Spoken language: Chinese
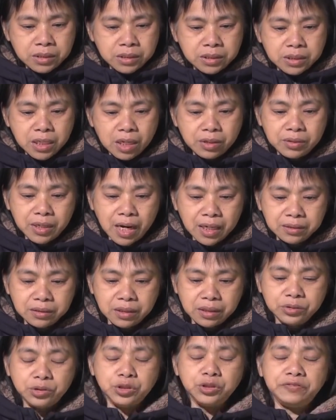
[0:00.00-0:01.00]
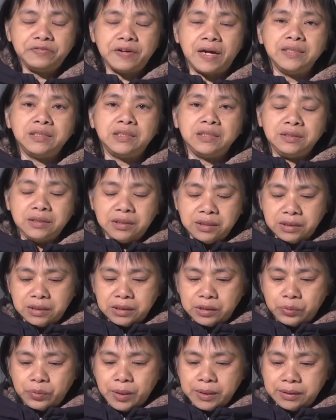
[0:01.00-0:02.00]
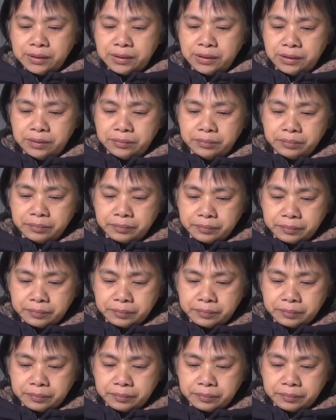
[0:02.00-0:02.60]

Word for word: 是要让人去反省自己的问题，